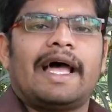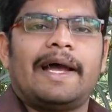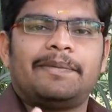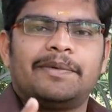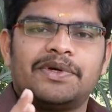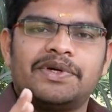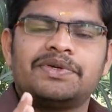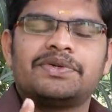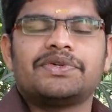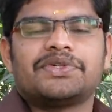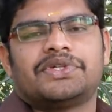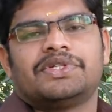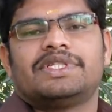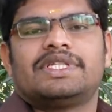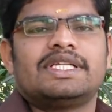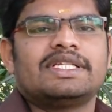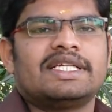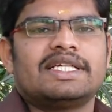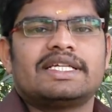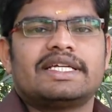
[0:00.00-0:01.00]
ஆப்டிடியூட்
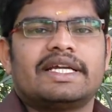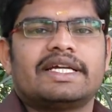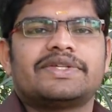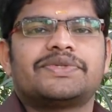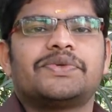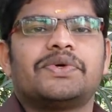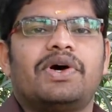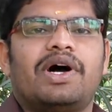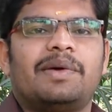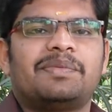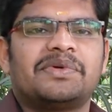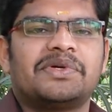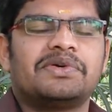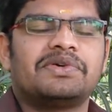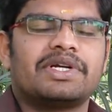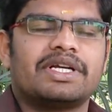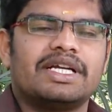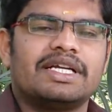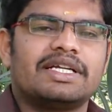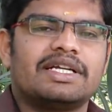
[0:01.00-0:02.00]
கொஷின்ஸ் தான் கேட்குறாங்க ஸோ
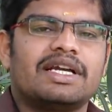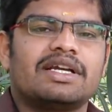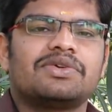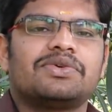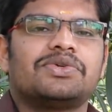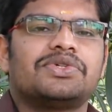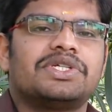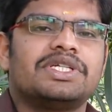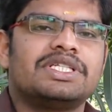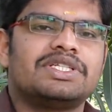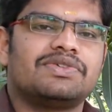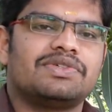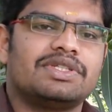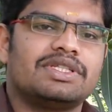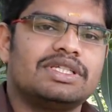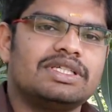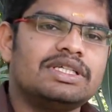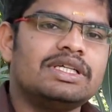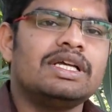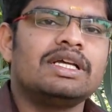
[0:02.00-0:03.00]
ஆப்டிடியூட் ரிலேட்டடான கொஷின்ஸ்
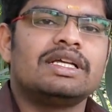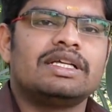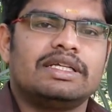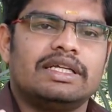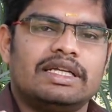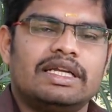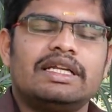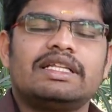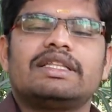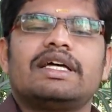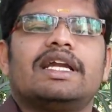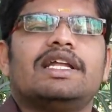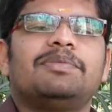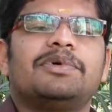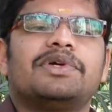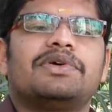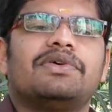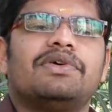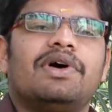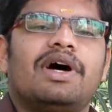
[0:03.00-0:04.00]
வந்து என்னென்ன
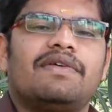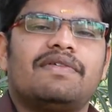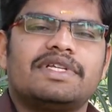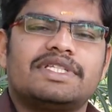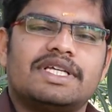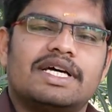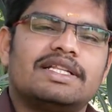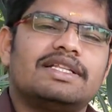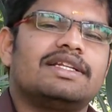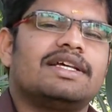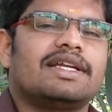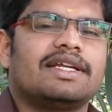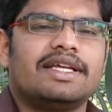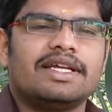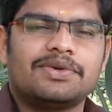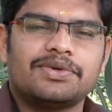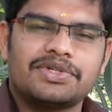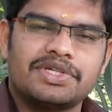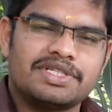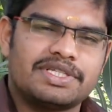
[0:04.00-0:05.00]
தலைப்பு இருக்கோ அவை சார்ந்து
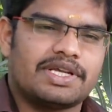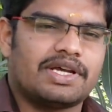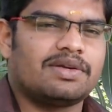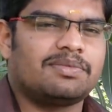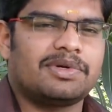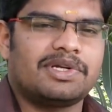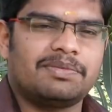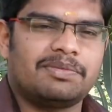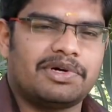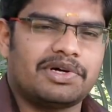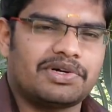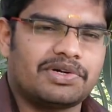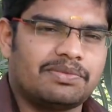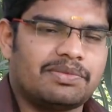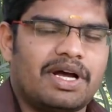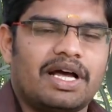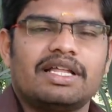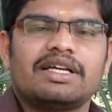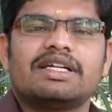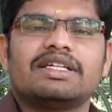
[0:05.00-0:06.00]
நிறைய கொஷின் சால்வ் பண்ணி
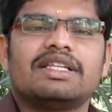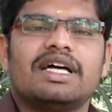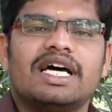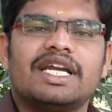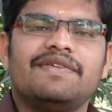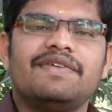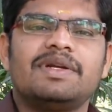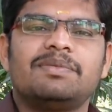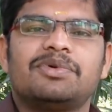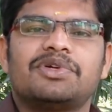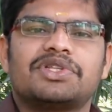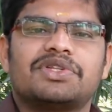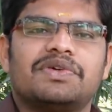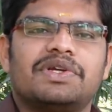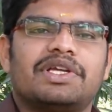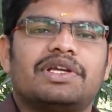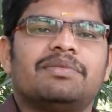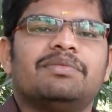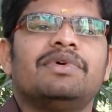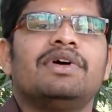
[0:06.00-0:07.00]
பார்க்கணும் அதுக்கடுத்து அறிவியல் பொறுத்த
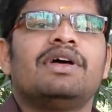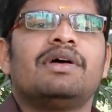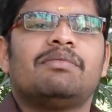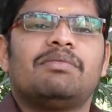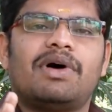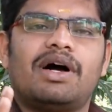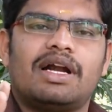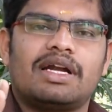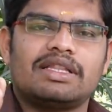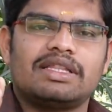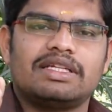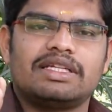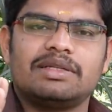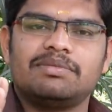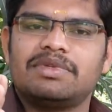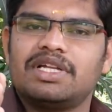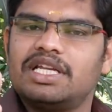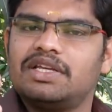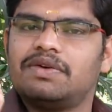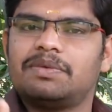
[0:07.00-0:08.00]
வரைக்கும்
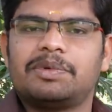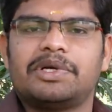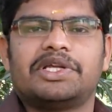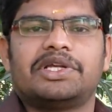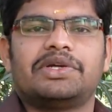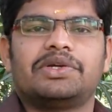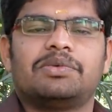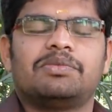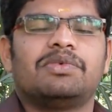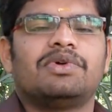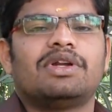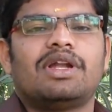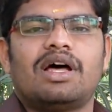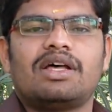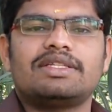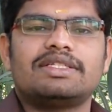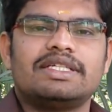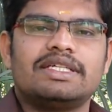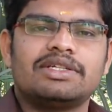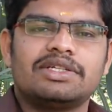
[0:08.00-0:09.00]
பாடத்திட்டம் தெளிவாக படிக்கணும்
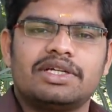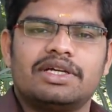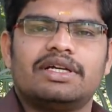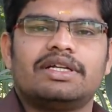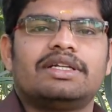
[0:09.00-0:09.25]
லாஸ்ட் இயர்